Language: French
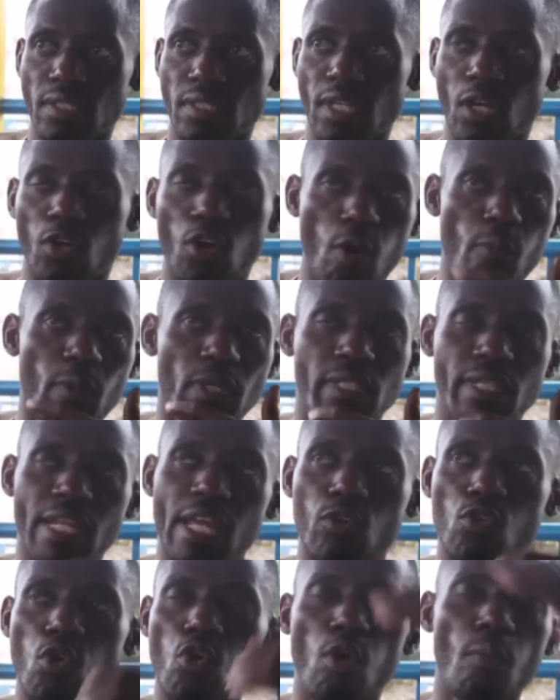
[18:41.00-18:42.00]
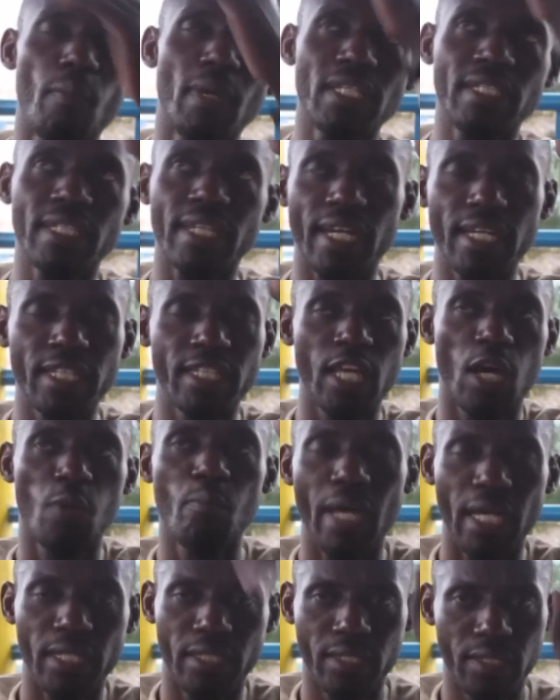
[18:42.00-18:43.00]
C'est comme si le Congo mesurait 2
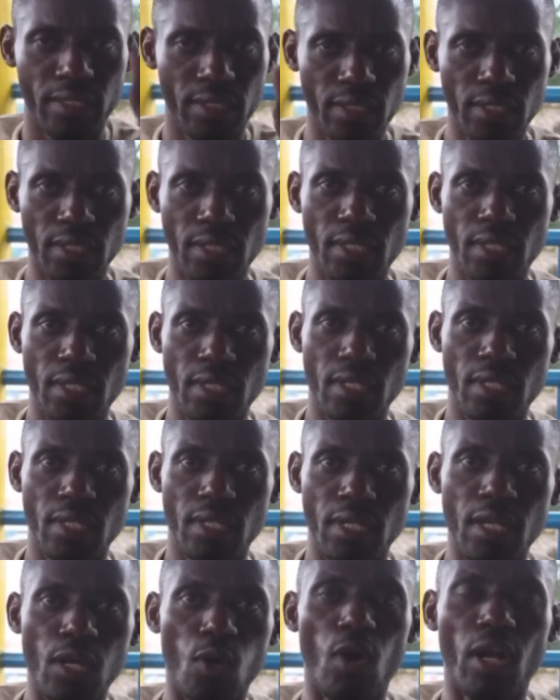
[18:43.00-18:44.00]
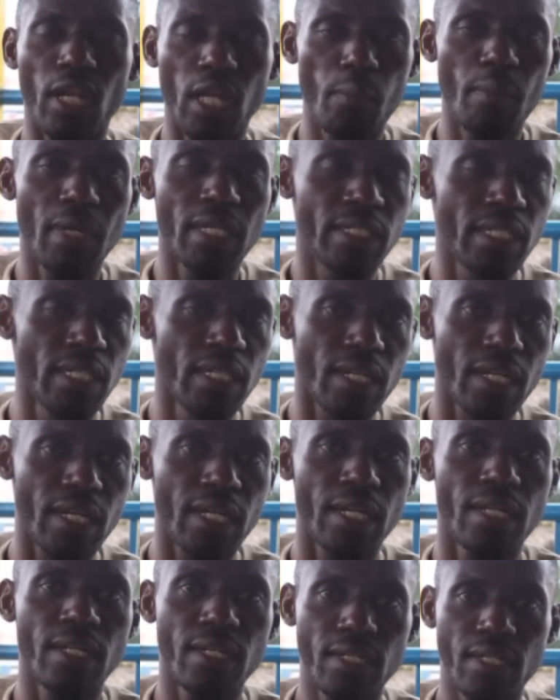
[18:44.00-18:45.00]
mètres, le Rwanda mesure
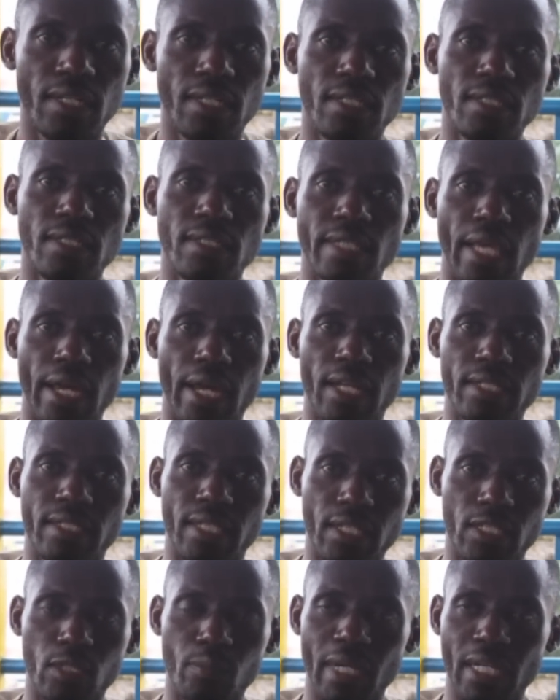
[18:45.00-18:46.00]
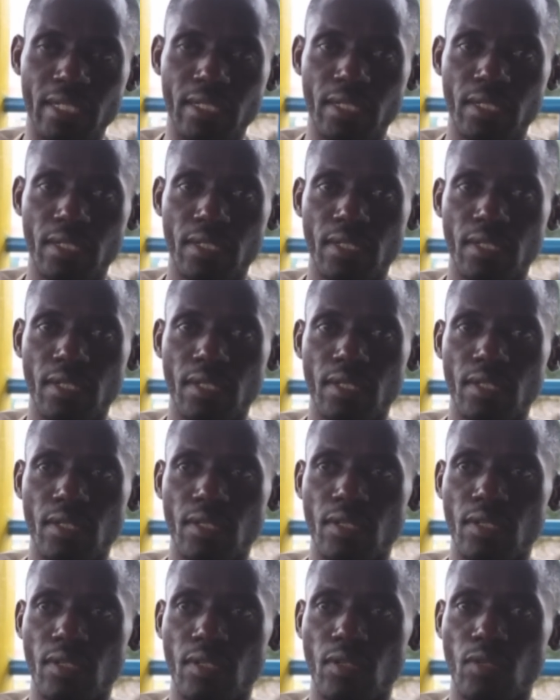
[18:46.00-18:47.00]
50 cm,
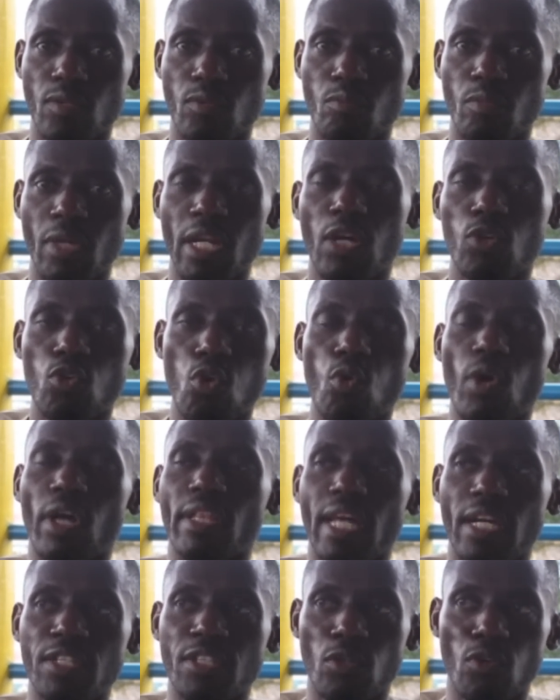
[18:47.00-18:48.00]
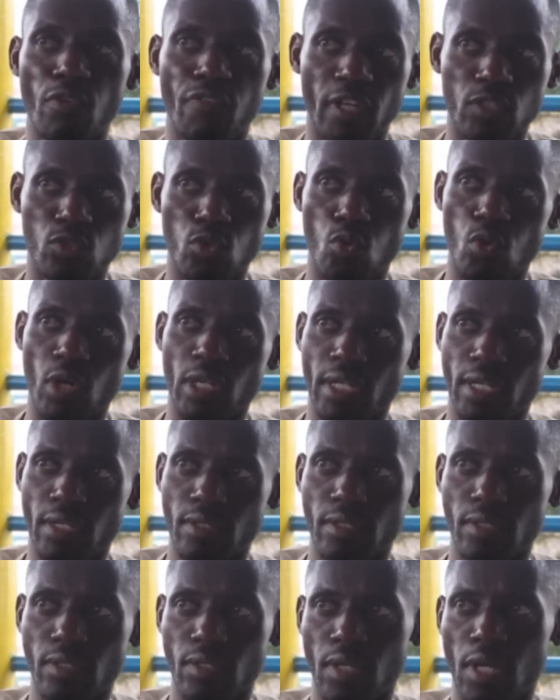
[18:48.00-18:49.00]
mais le Congo est à genoux face au Rwanda.
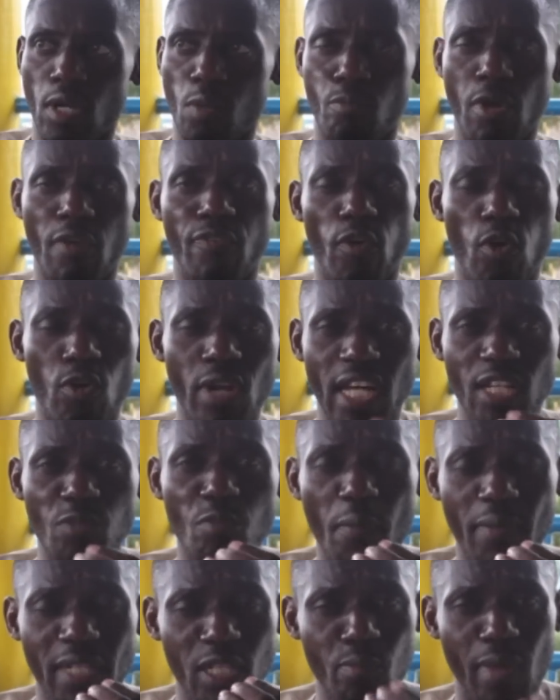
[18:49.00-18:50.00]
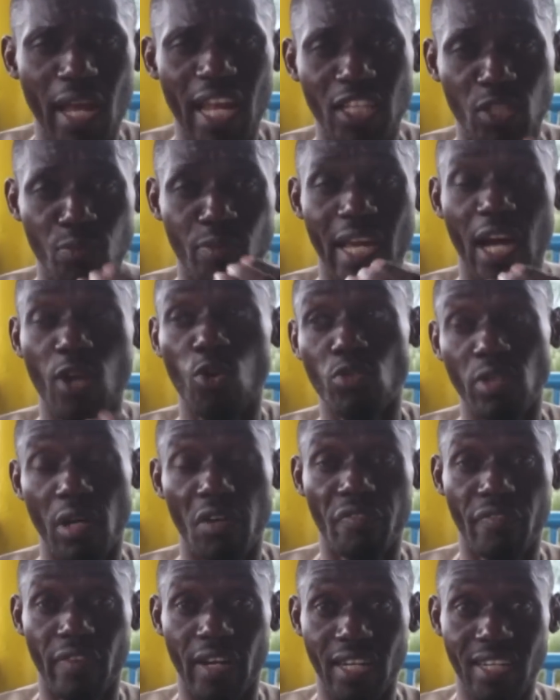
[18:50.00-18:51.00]
Parfois, on a même du mal à expliquer à nos
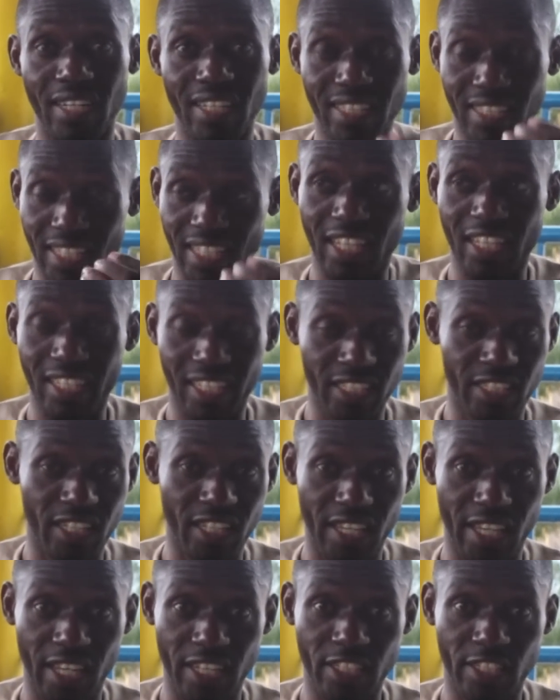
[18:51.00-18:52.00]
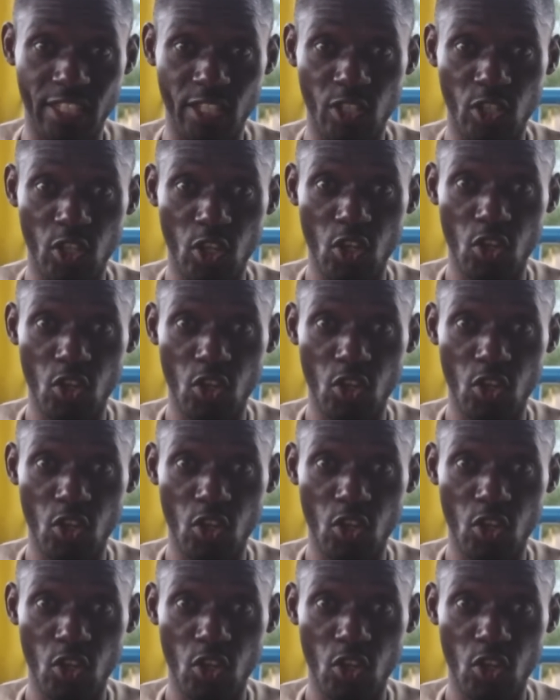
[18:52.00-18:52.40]
enfants cette triste réalité.